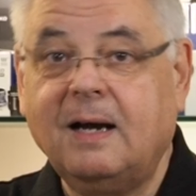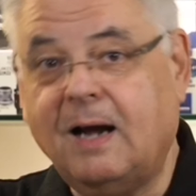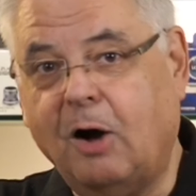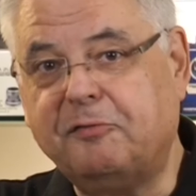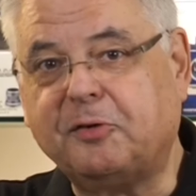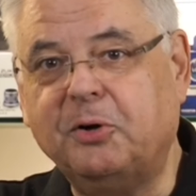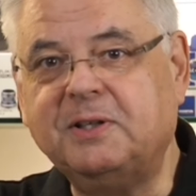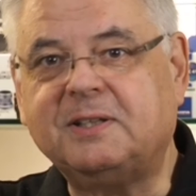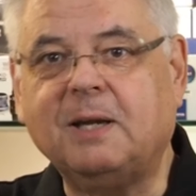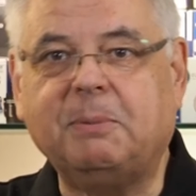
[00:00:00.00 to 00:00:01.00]

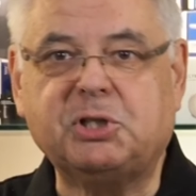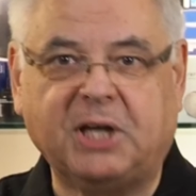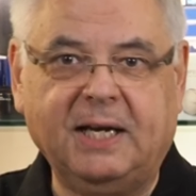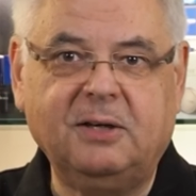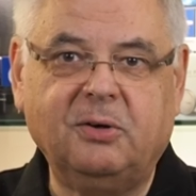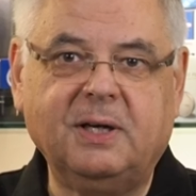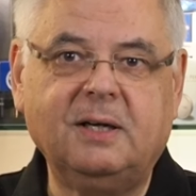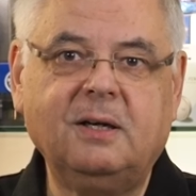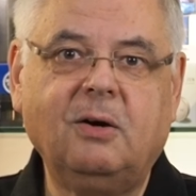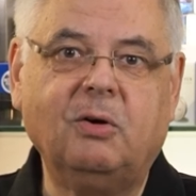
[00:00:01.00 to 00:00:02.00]
Aufgrund der
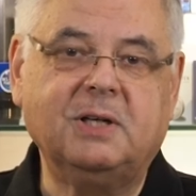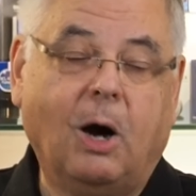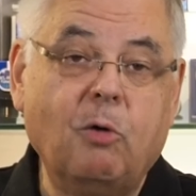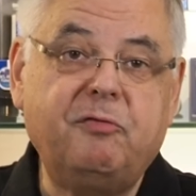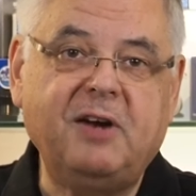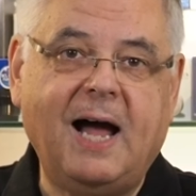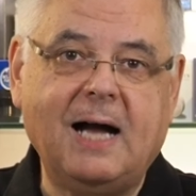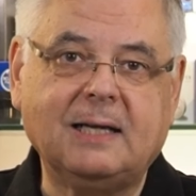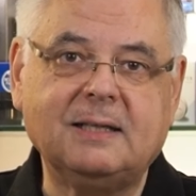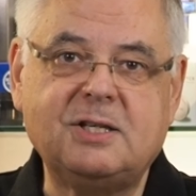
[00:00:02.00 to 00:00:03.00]
Beschränkungen und
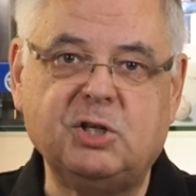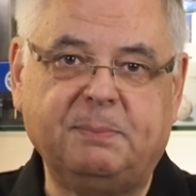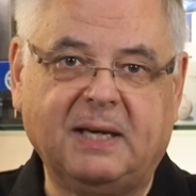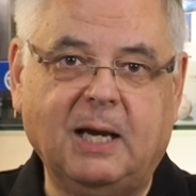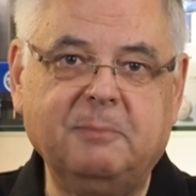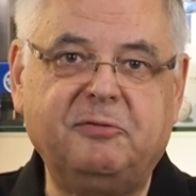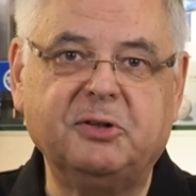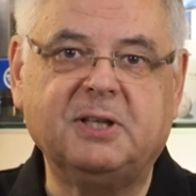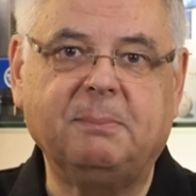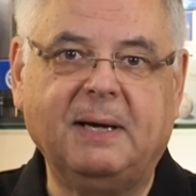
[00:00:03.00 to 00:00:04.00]
Auflagen zur
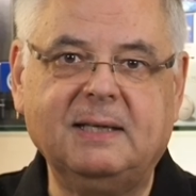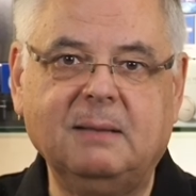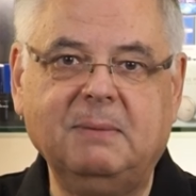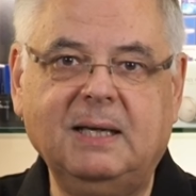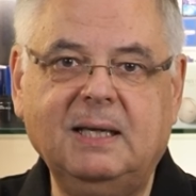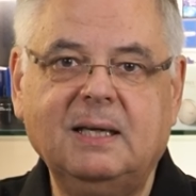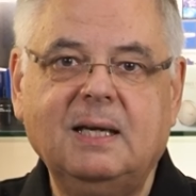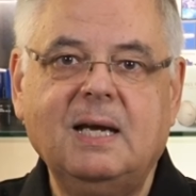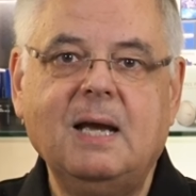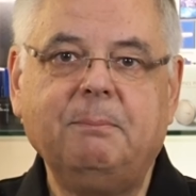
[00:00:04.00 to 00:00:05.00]
Bekämpfung der Pandemie
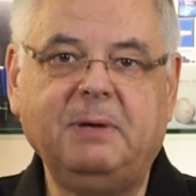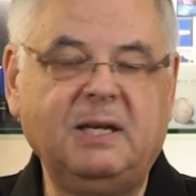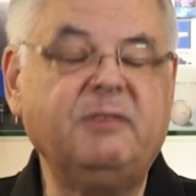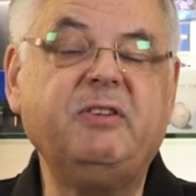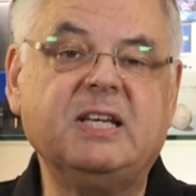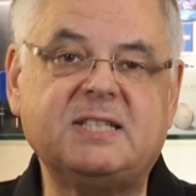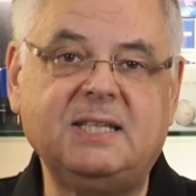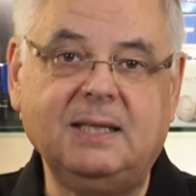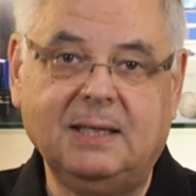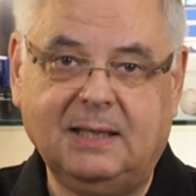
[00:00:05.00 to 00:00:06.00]
bitten wir
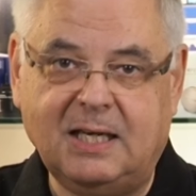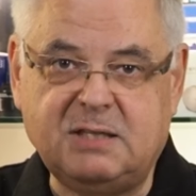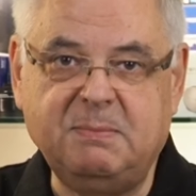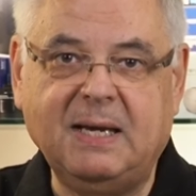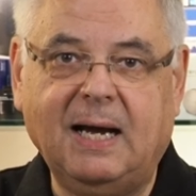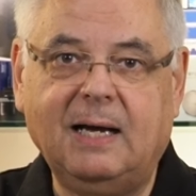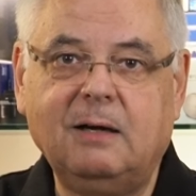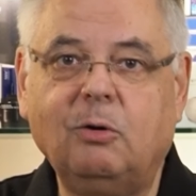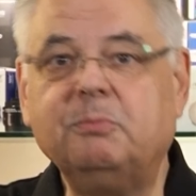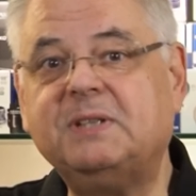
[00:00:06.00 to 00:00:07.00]
Sie in diesem Jahr
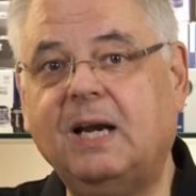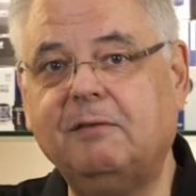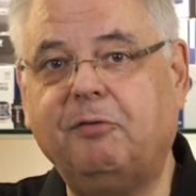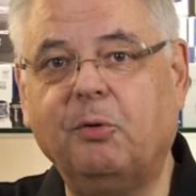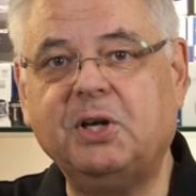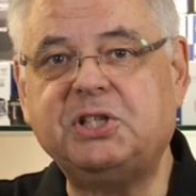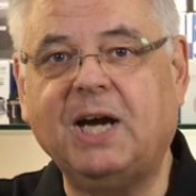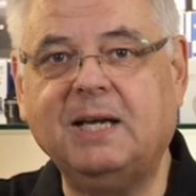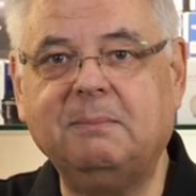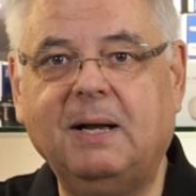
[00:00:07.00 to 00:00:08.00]
um telefonische
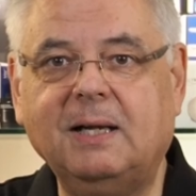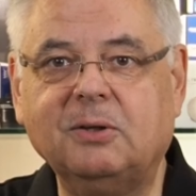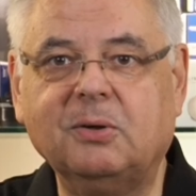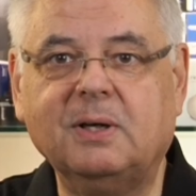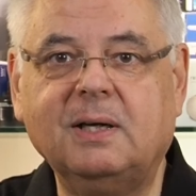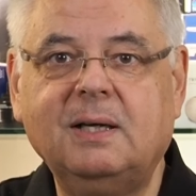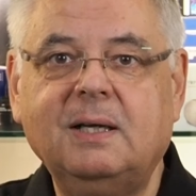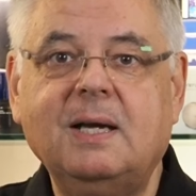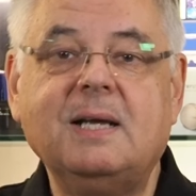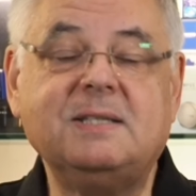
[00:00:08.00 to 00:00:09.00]
Anmeldung.
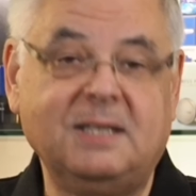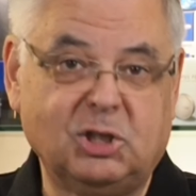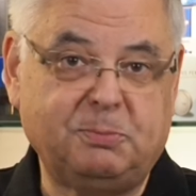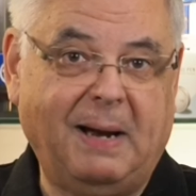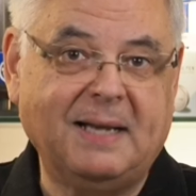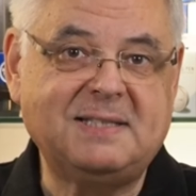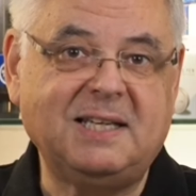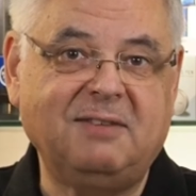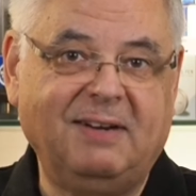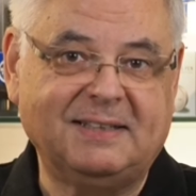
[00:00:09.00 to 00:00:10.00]
Sie ersparen
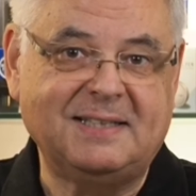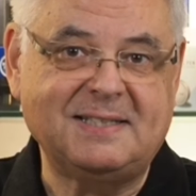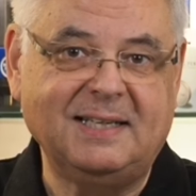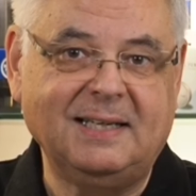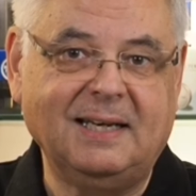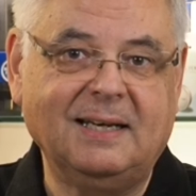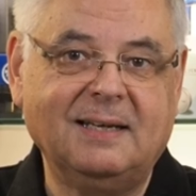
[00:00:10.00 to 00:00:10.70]
sich Wartezeiten.